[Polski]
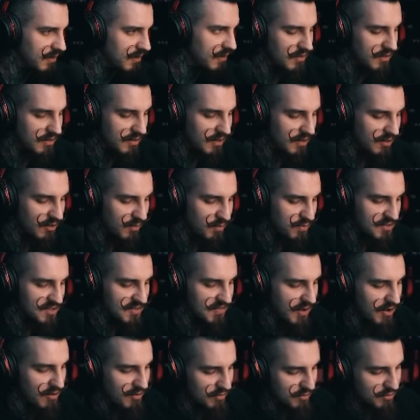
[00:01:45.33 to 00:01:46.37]
Nintendo
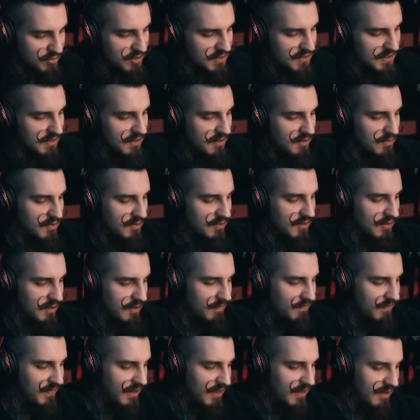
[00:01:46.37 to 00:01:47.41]
pozwało ludzi za te mody
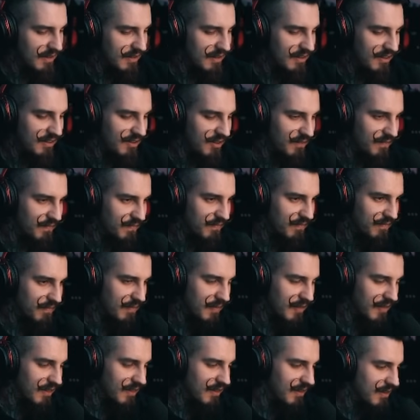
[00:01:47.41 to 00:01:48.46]
i
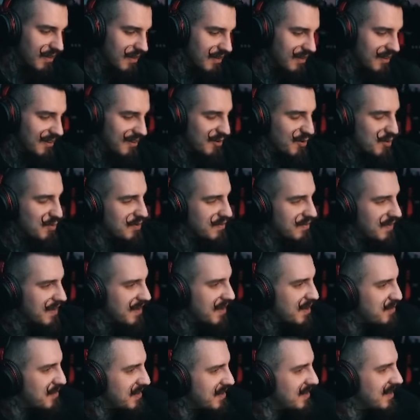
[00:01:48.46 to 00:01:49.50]
kurwa,
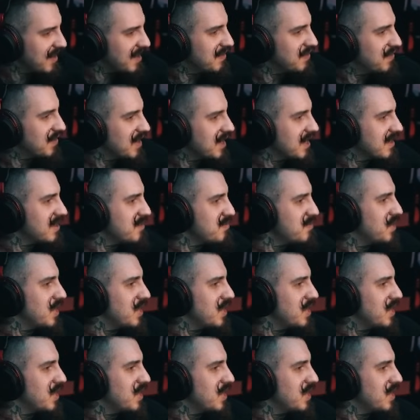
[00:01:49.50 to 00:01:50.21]
ja będę adwokatem